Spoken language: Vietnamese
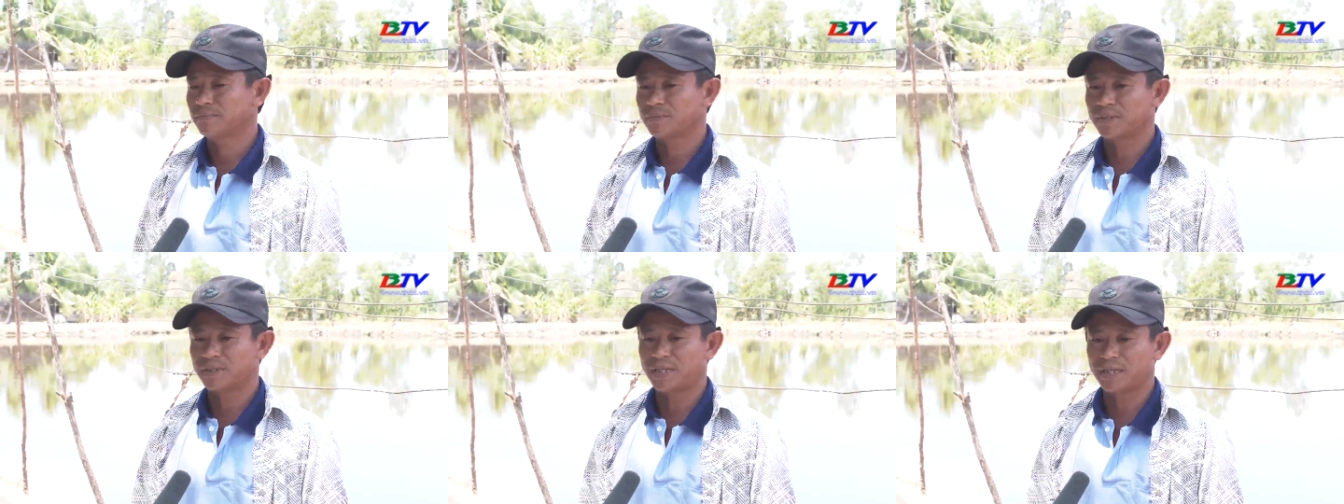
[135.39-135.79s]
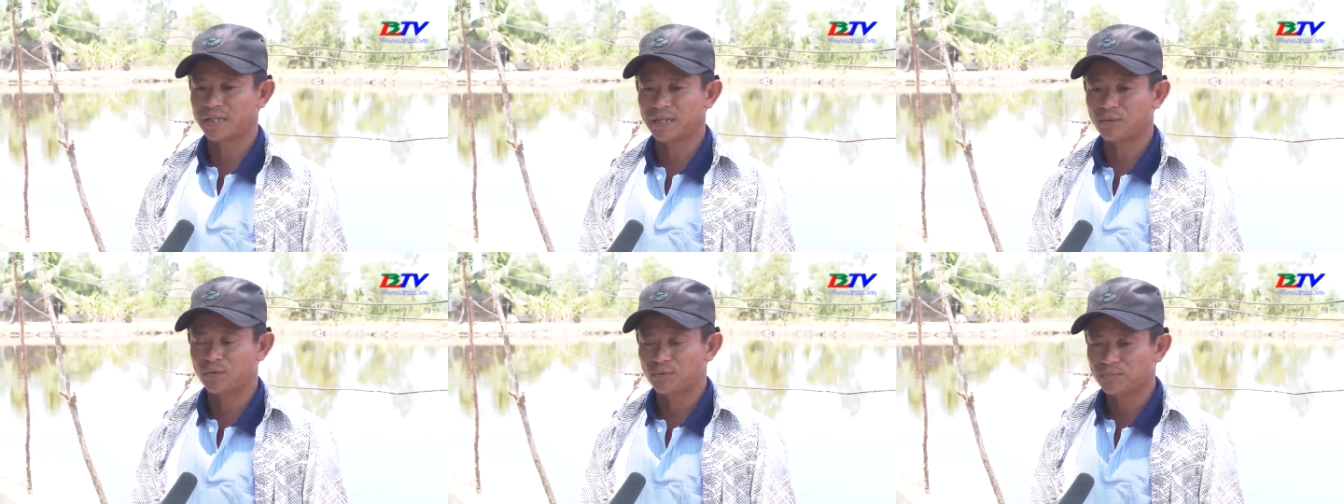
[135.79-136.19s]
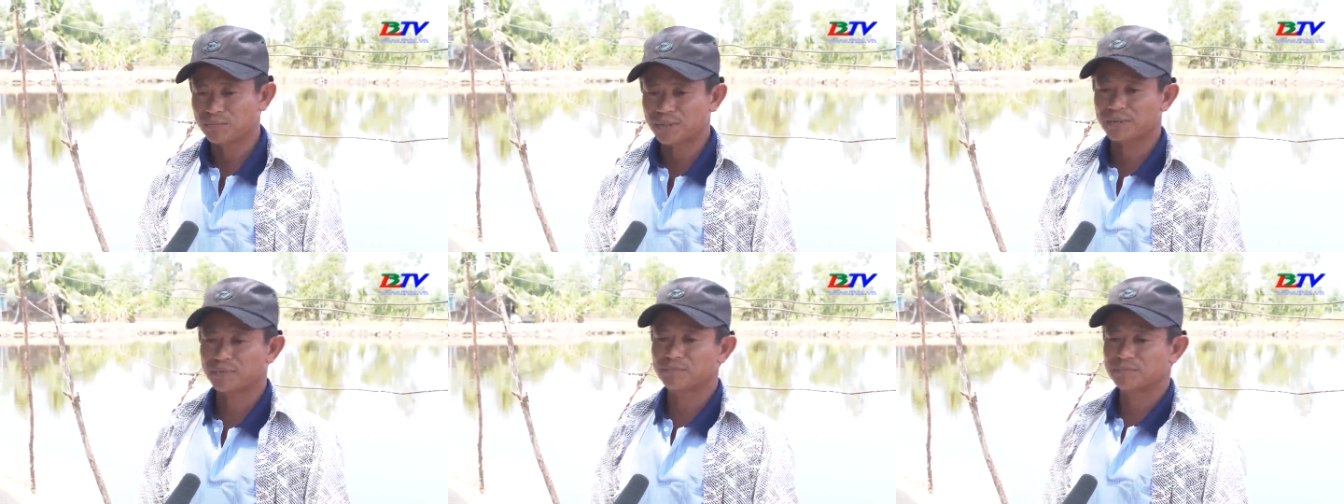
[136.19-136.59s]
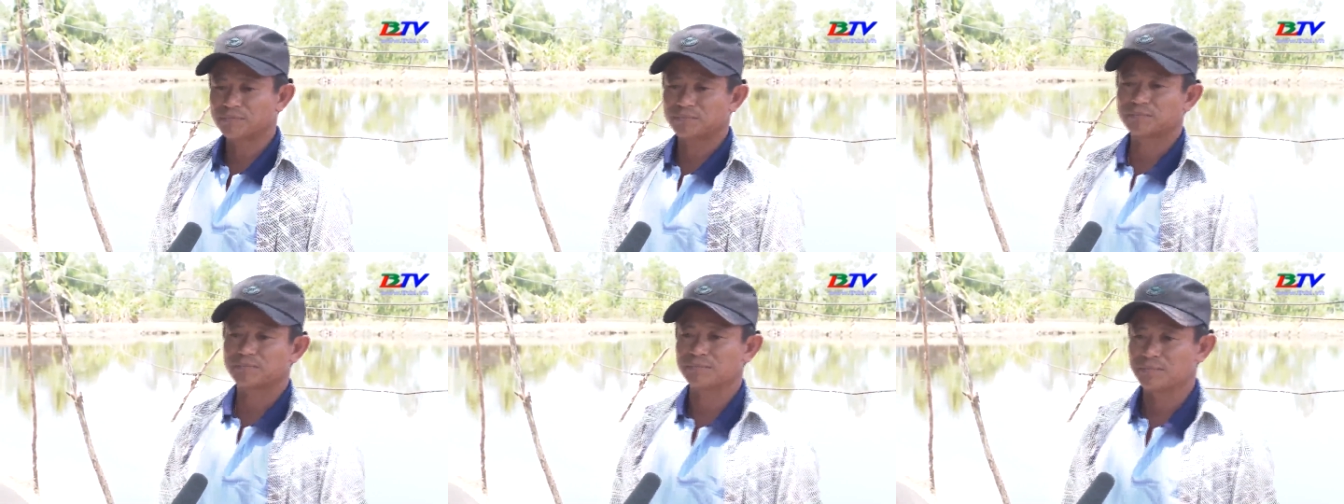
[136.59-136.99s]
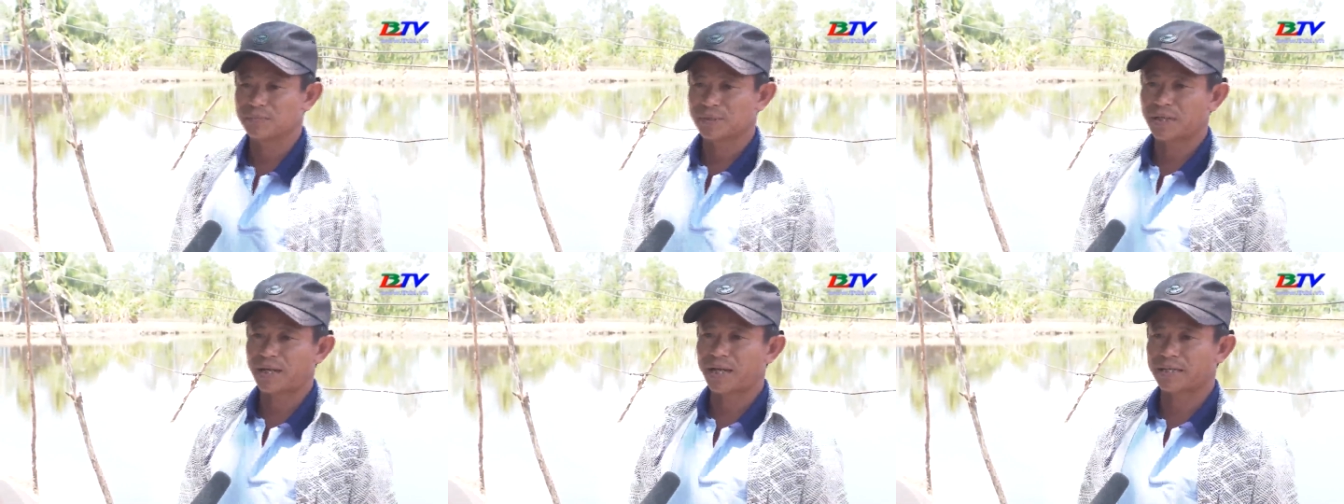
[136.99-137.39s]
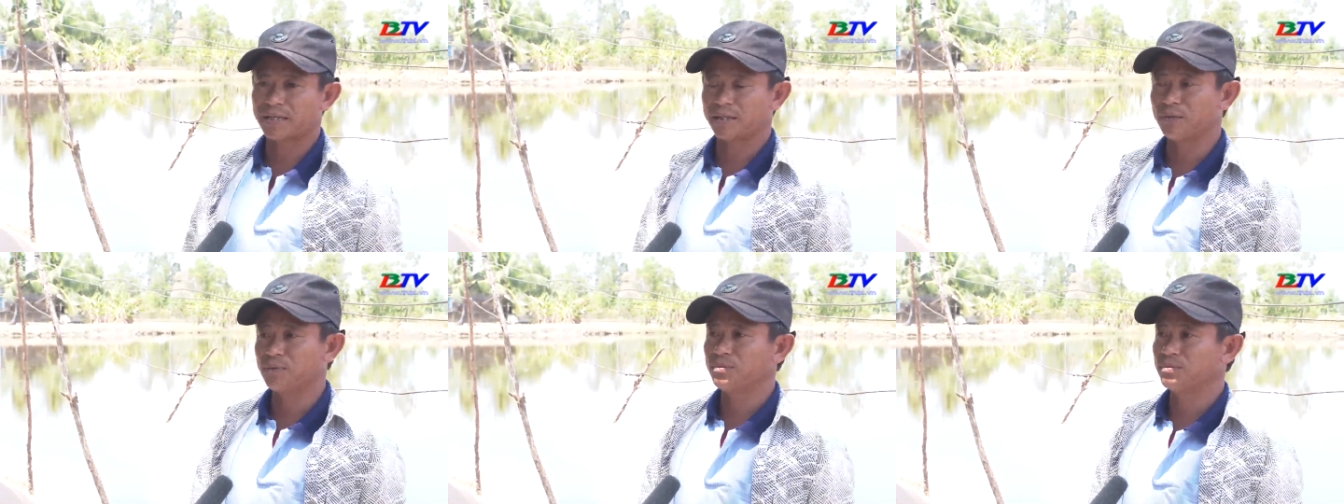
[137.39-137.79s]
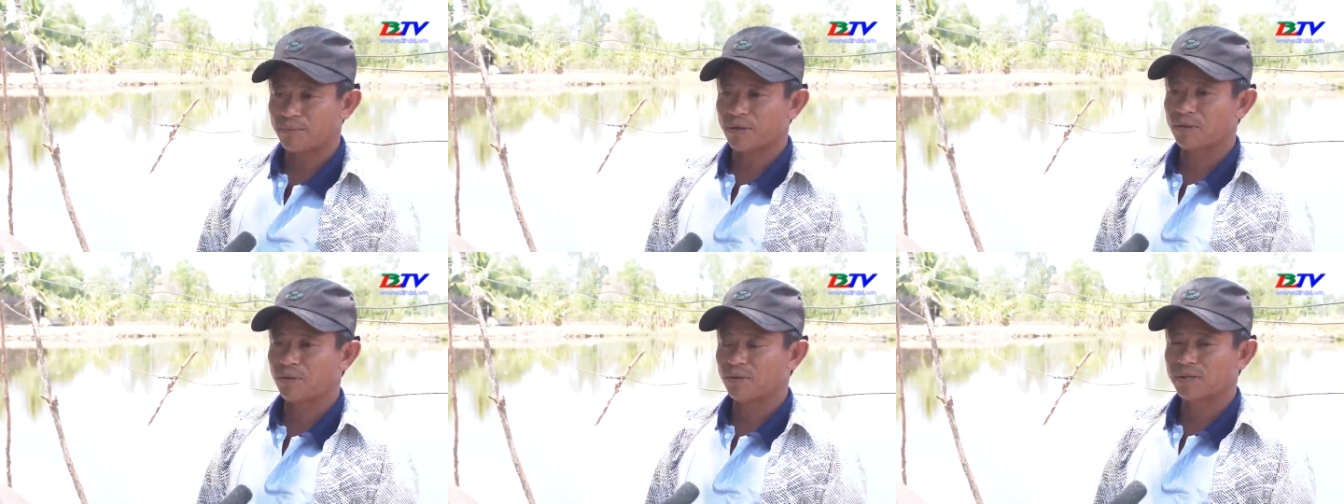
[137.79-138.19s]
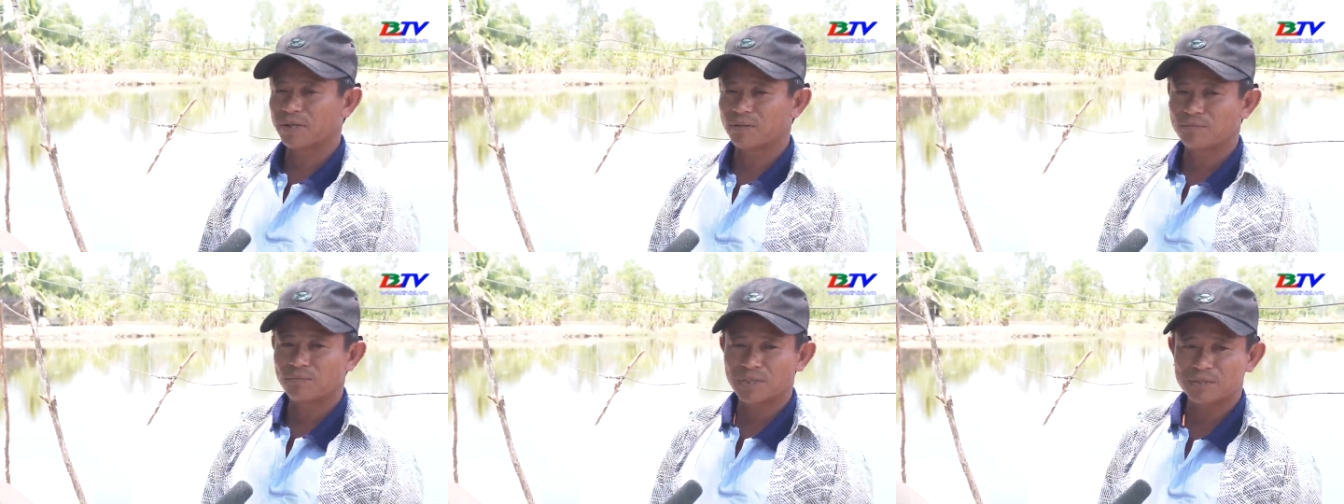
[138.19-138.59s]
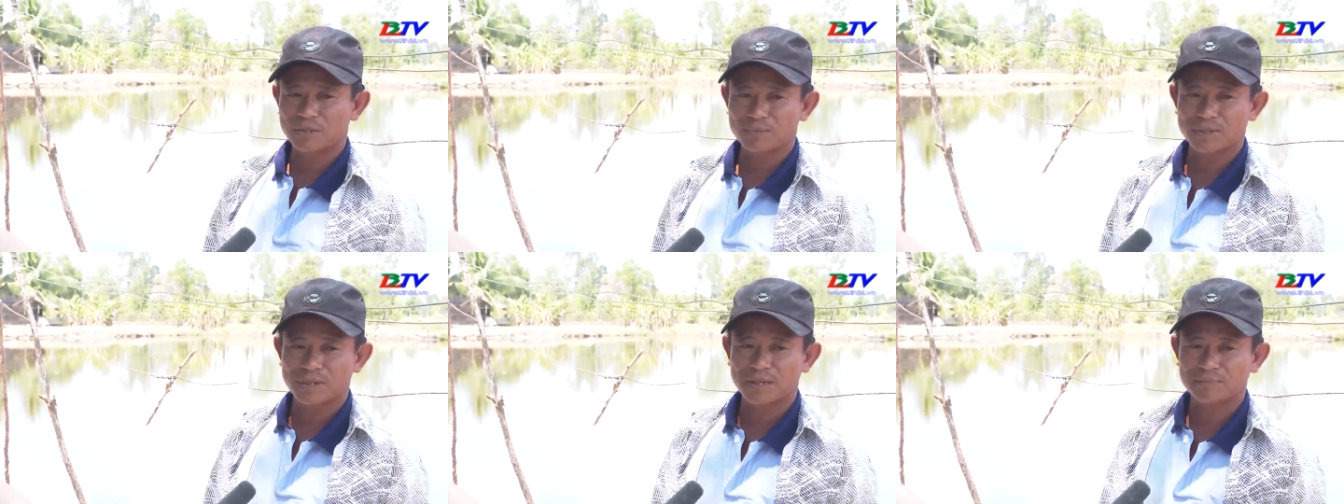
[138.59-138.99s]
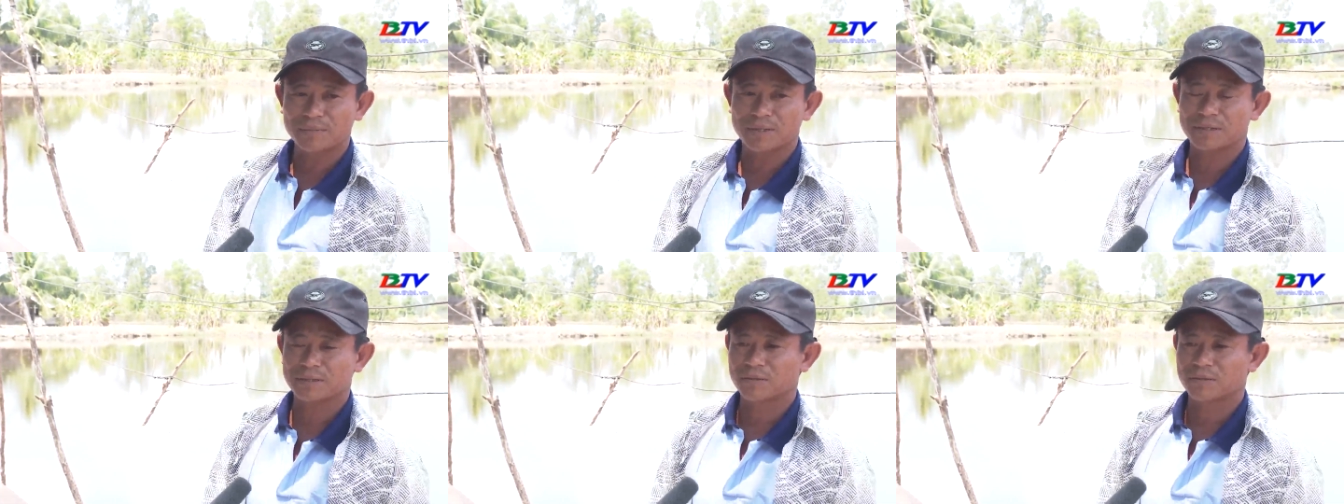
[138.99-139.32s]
rồi tiền dầu cũng là cũng 2 triệu. Bà con đây cũng bức xúc dữ lắm à,